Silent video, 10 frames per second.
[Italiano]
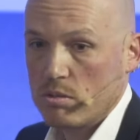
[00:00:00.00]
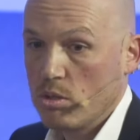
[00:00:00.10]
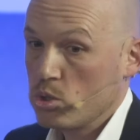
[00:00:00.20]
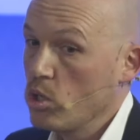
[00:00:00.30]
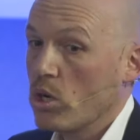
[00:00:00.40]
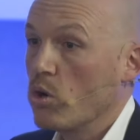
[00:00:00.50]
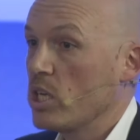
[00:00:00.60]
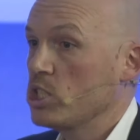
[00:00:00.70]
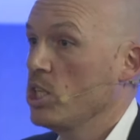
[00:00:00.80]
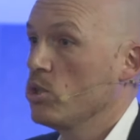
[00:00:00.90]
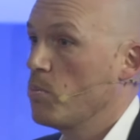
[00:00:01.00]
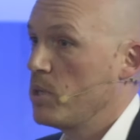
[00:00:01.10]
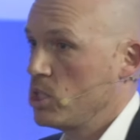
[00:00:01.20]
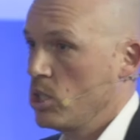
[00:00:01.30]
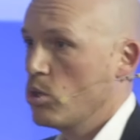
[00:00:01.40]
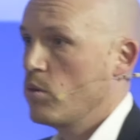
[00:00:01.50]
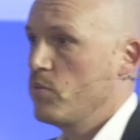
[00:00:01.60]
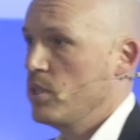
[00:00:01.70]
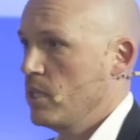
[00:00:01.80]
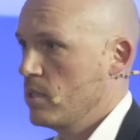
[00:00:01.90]
non sono ancora 100%
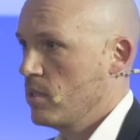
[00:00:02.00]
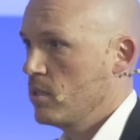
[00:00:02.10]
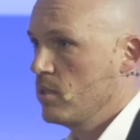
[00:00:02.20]
confidente